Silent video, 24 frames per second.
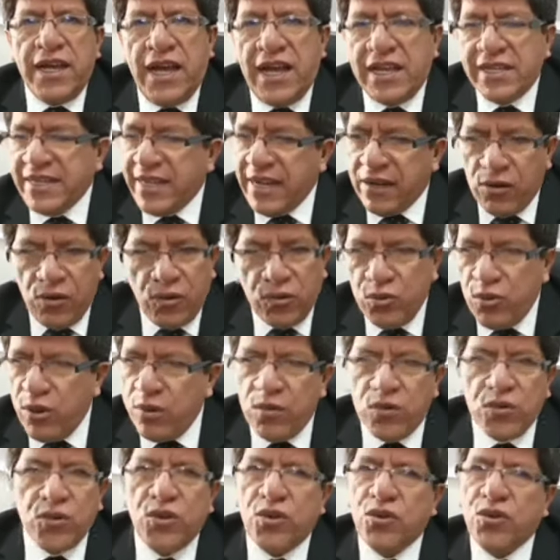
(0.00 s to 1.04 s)
hasta con
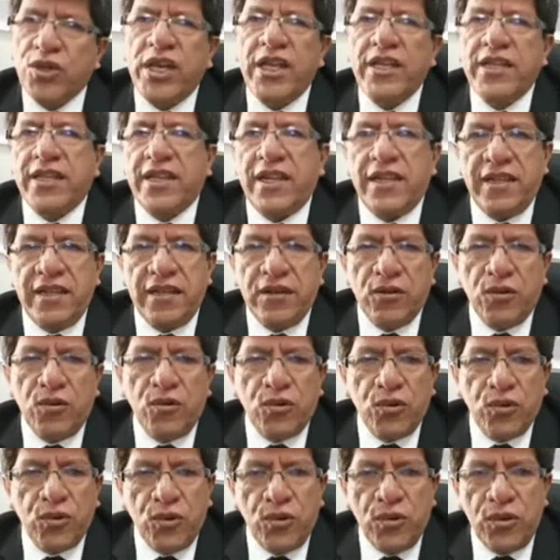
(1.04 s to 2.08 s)
nuevos docentes
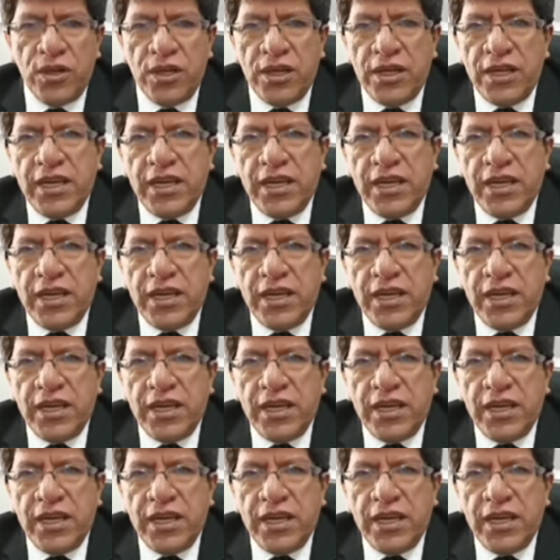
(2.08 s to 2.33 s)
incluso.